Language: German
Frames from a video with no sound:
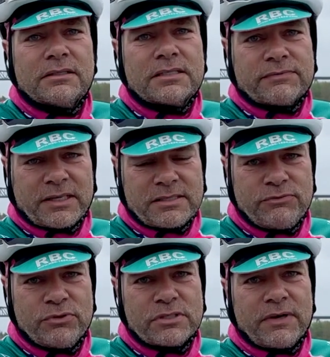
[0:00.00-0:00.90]
20
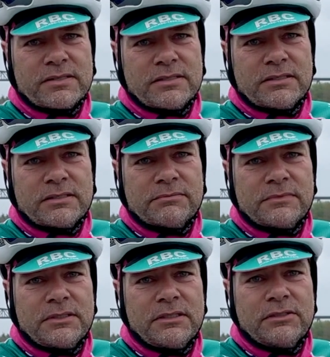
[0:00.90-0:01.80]
für 20.
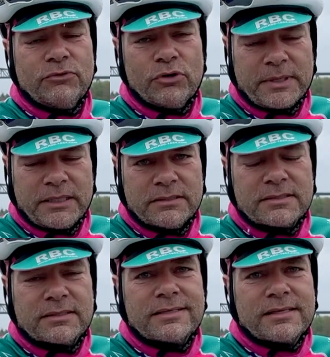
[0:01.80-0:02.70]
Worum geht es?
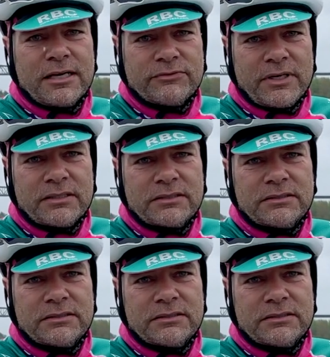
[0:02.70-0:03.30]
Ganz einfach.